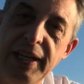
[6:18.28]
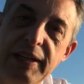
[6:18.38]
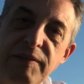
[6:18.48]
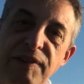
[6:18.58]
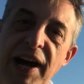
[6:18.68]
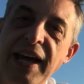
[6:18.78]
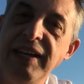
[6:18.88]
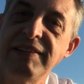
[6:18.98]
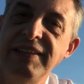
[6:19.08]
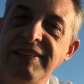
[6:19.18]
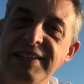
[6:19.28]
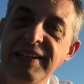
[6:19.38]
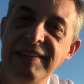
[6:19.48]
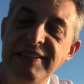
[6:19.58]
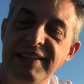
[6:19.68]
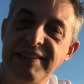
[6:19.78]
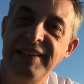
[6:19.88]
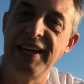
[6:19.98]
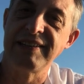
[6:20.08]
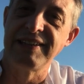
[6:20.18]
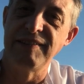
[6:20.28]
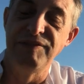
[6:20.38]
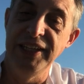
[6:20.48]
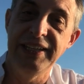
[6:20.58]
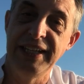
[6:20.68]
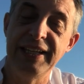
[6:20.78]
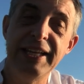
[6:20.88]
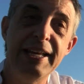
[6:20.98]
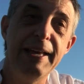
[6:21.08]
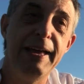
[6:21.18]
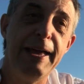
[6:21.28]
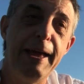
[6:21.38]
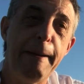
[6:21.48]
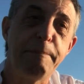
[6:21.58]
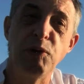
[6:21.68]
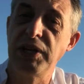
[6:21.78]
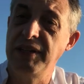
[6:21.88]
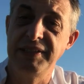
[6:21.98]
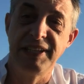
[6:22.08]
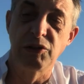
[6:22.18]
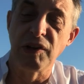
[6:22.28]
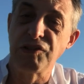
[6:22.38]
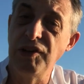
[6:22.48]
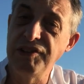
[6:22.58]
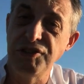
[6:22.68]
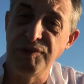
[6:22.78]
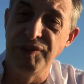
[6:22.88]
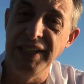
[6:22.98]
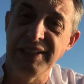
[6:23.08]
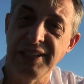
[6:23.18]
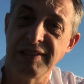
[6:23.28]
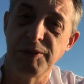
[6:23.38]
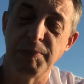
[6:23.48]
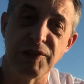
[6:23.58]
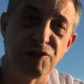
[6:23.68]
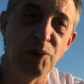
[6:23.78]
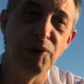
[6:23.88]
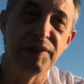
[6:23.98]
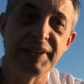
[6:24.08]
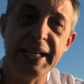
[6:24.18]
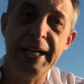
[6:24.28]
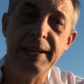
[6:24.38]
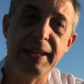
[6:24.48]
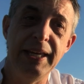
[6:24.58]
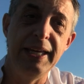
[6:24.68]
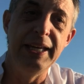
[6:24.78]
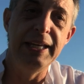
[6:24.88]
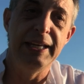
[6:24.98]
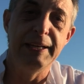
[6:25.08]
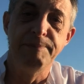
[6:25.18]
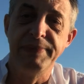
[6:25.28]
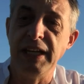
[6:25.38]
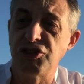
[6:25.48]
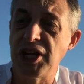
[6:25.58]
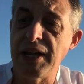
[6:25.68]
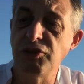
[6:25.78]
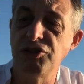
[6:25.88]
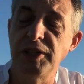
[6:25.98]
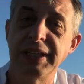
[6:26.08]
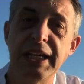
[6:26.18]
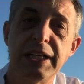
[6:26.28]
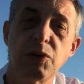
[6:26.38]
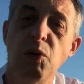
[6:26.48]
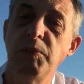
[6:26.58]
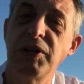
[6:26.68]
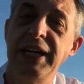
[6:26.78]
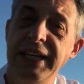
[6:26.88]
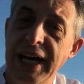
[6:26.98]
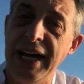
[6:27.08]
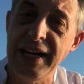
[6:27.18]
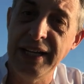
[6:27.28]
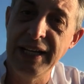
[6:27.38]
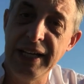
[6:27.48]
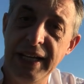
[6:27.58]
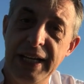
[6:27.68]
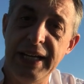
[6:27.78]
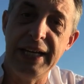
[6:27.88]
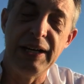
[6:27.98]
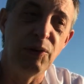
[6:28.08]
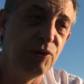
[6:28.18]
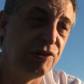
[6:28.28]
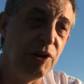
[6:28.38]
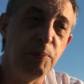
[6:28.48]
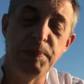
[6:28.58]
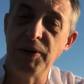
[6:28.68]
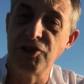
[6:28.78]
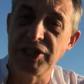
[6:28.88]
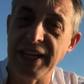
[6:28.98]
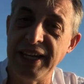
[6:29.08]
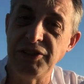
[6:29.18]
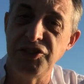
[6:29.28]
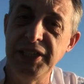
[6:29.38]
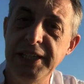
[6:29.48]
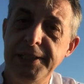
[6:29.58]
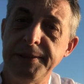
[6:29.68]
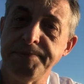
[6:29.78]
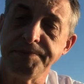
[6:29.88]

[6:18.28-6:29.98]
em várias instâncias dessa vida, é, por situações difíceis de pessoas que deixaram de ter como ganhar é, o seu pão de cada dia,